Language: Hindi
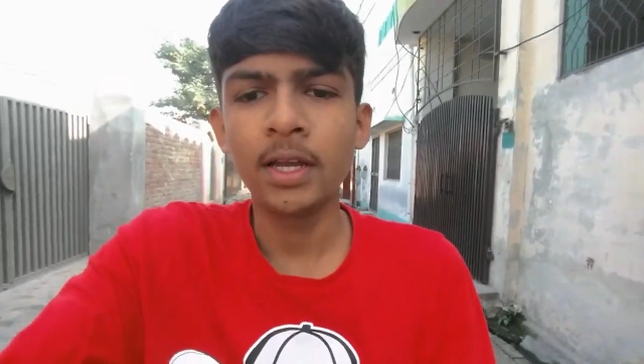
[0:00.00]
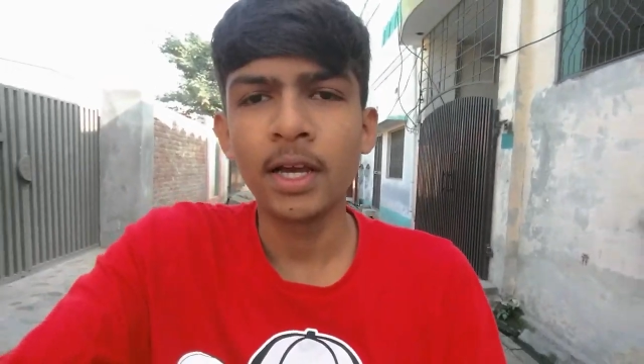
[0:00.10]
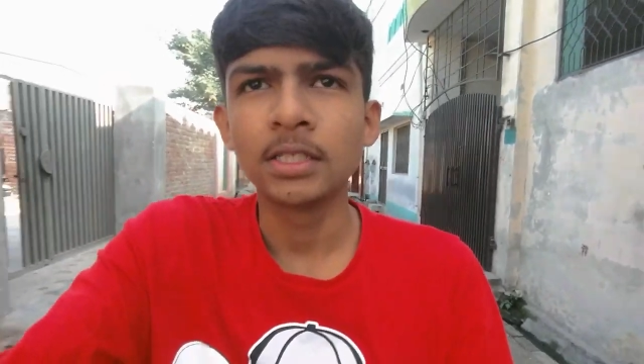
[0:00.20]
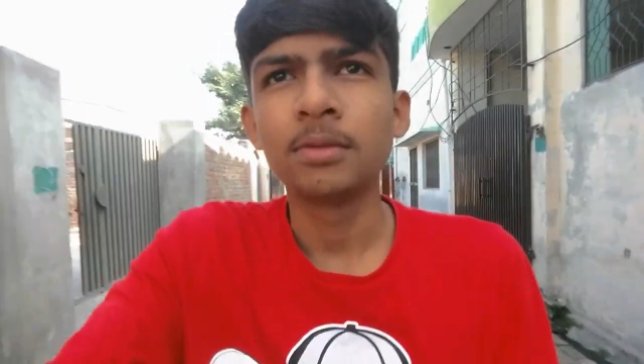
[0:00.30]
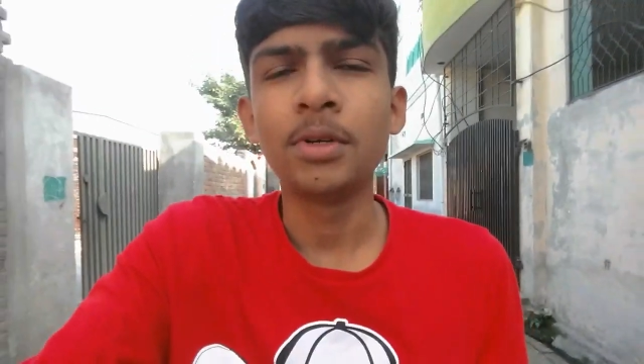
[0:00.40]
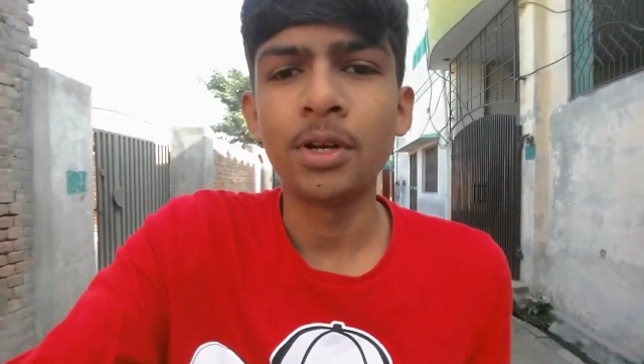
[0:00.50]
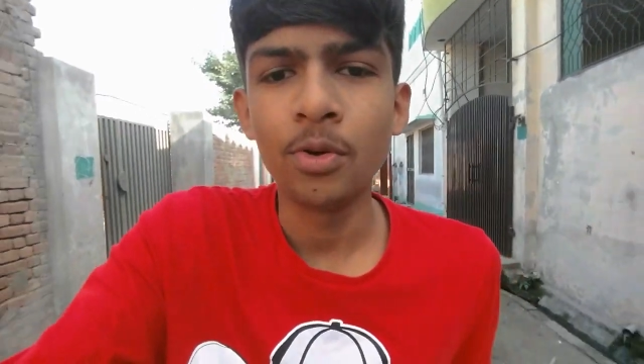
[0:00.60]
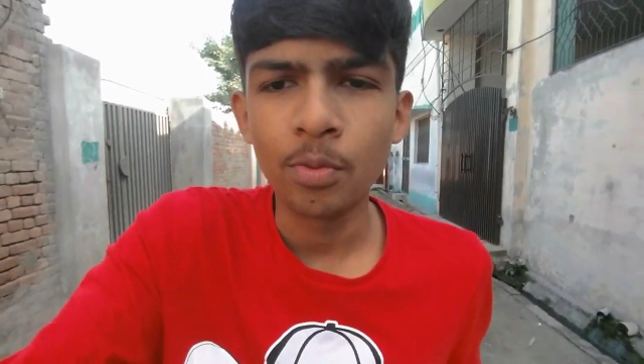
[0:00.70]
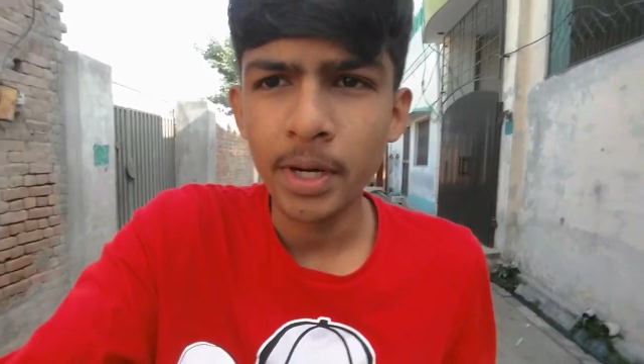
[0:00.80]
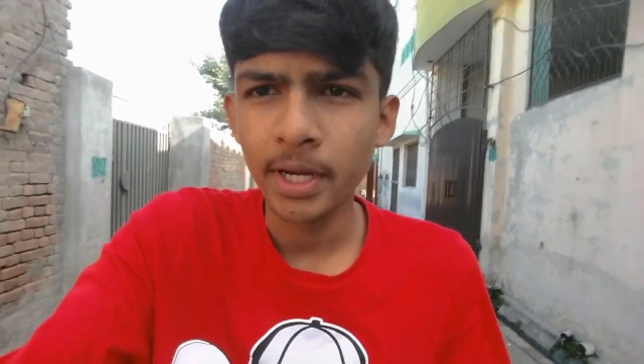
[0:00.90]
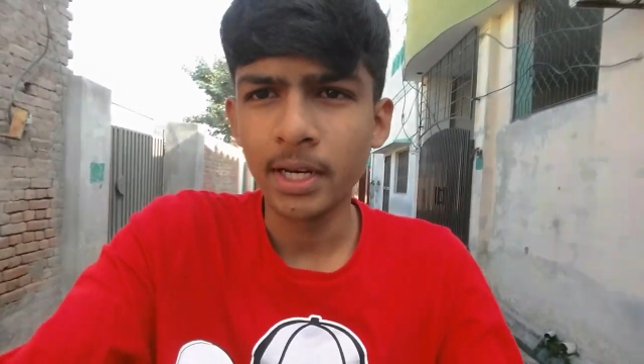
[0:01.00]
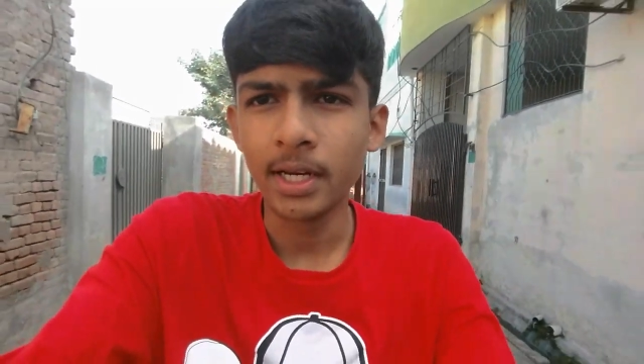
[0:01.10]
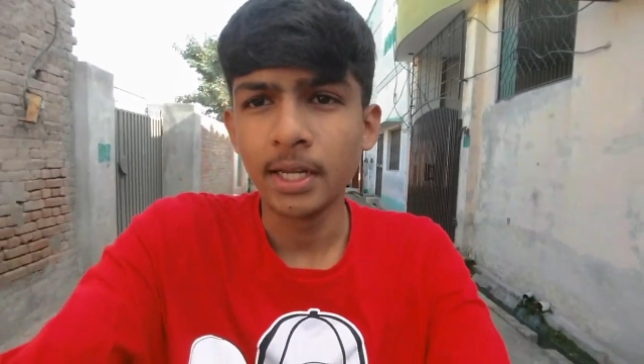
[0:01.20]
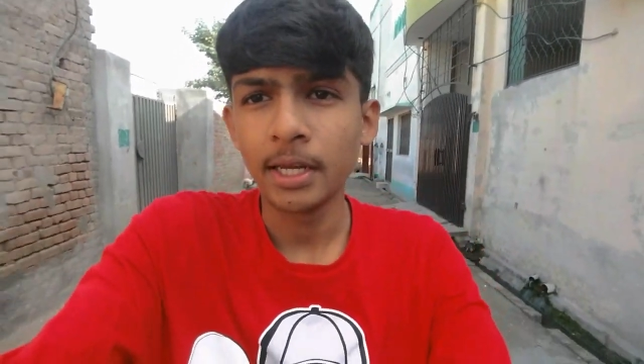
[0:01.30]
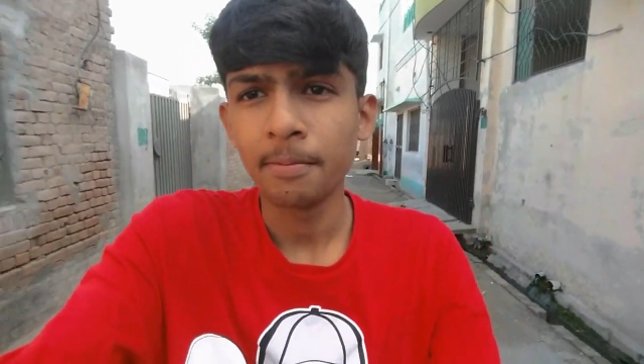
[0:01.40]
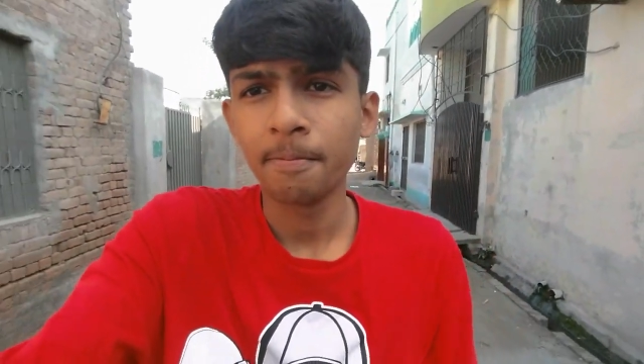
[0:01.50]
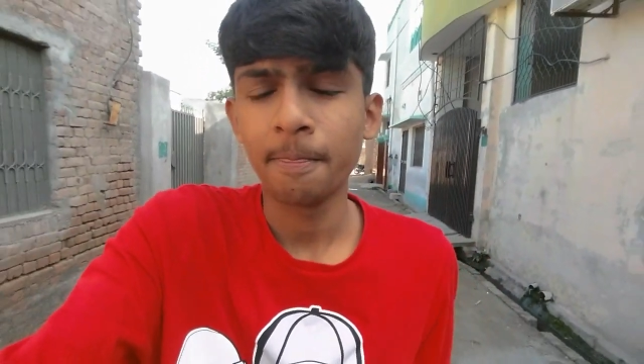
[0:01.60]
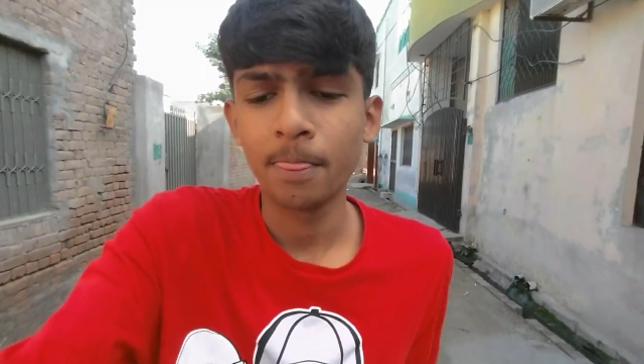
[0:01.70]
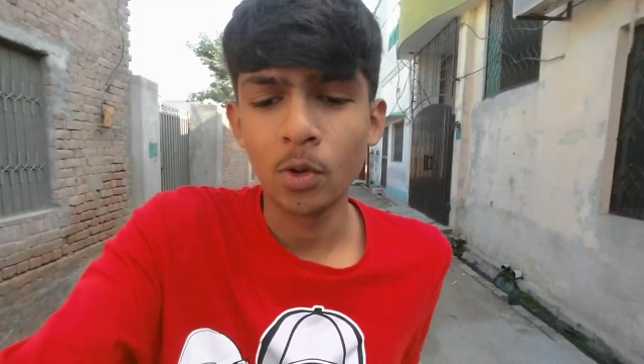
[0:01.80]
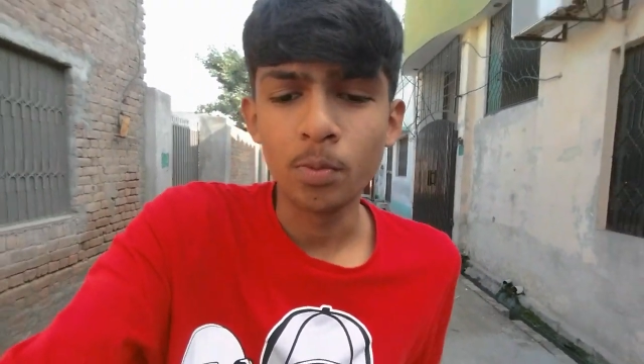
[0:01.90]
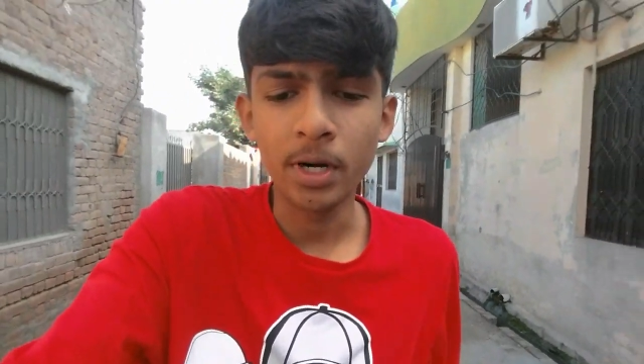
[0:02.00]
गाइस हमने न्यू बाइक ले ली है तो